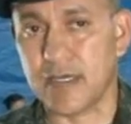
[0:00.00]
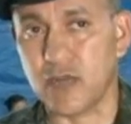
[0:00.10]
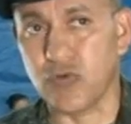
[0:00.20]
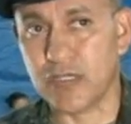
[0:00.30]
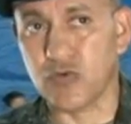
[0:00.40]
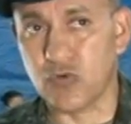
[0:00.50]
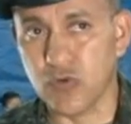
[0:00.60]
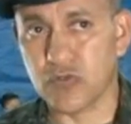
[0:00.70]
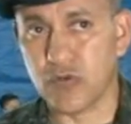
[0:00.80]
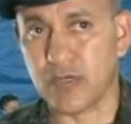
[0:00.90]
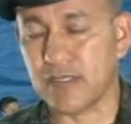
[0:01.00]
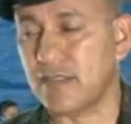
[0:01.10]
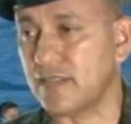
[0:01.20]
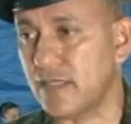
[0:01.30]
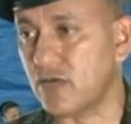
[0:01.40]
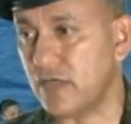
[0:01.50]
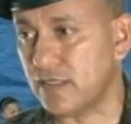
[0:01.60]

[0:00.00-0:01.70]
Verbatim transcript: que dura su curso en este Centro de